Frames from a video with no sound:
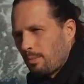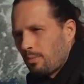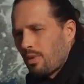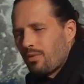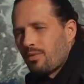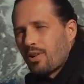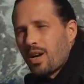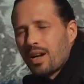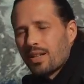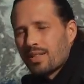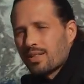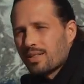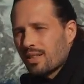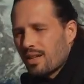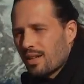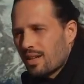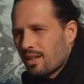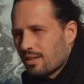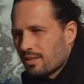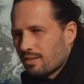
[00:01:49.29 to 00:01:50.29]
pour avoir
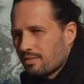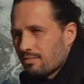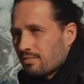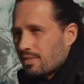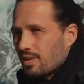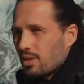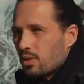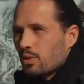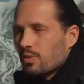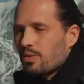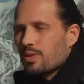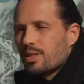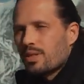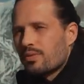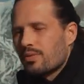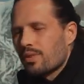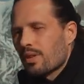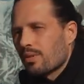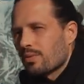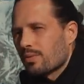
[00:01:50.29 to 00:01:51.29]
accès à des choses
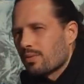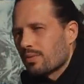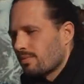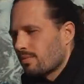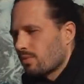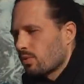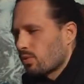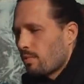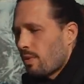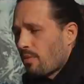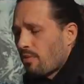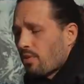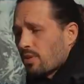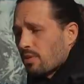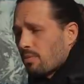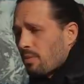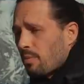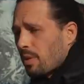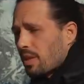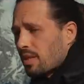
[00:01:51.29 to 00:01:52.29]
différentes. qui ne sont pas
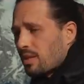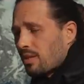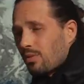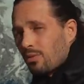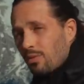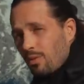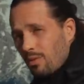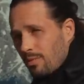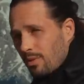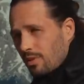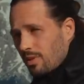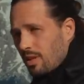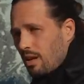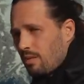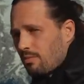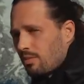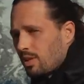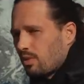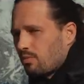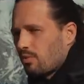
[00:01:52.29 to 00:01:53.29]
forcément présentes dans le
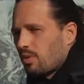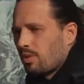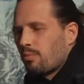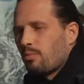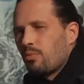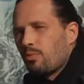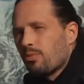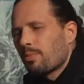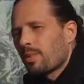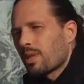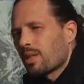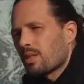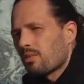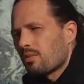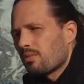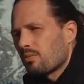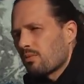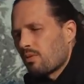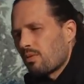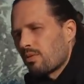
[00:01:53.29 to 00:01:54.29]
mental, mais qui vont être plus
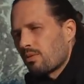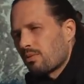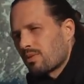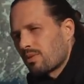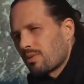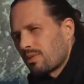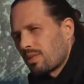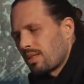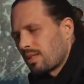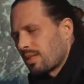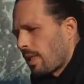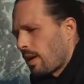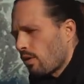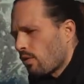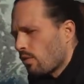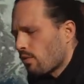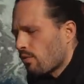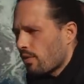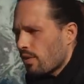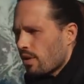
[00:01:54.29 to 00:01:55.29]
présentes dans le ressenti.
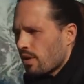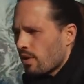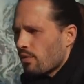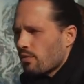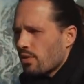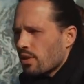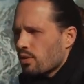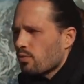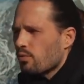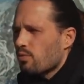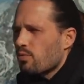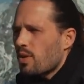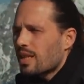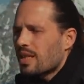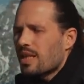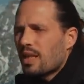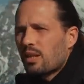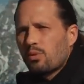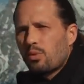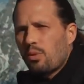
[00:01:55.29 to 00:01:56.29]
Alors en fait, on voit
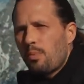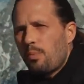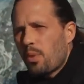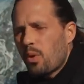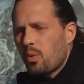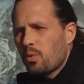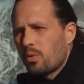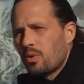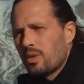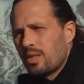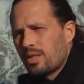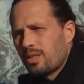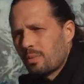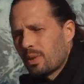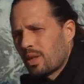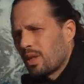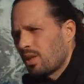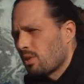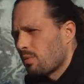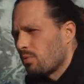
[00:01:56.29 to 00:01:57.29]
qu'il y a deux pôles de
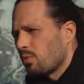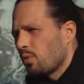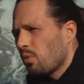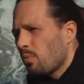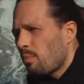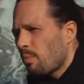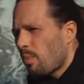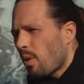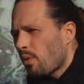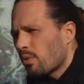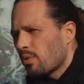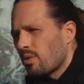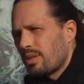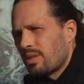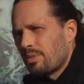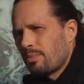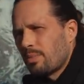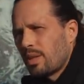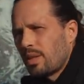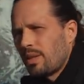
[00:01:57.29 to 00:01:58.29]
l'esprit, comme deux pans de
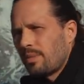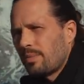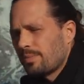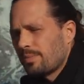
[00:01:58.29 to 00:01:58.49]
l'esprit.